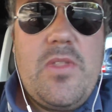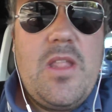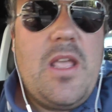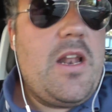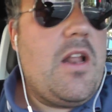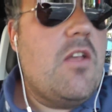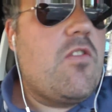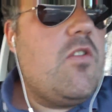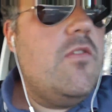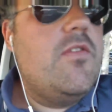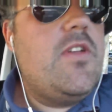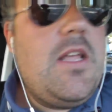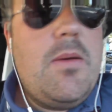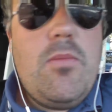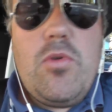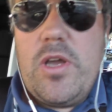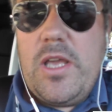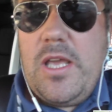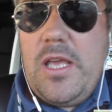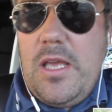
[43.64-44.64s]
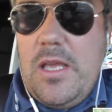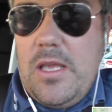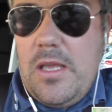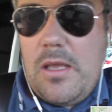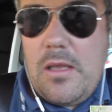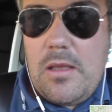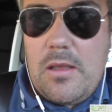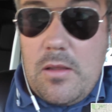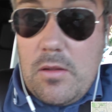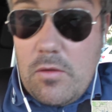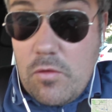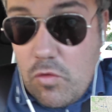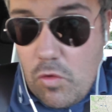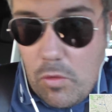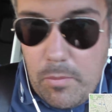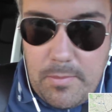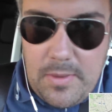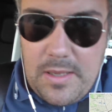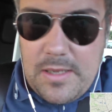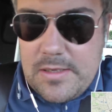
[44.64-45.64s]
E adesso vediamo chi,
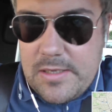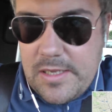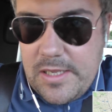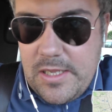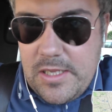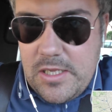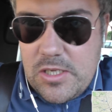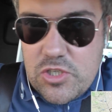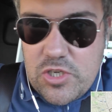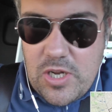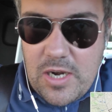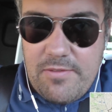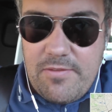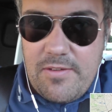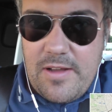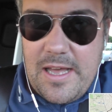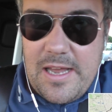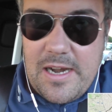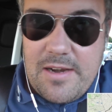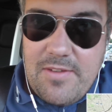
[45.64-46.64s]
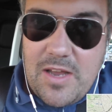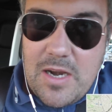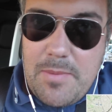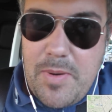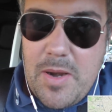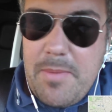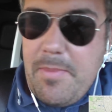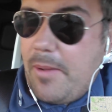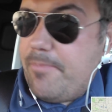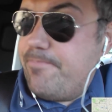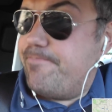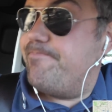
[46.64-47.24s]
insomma, chi ce la fa arrivare prima.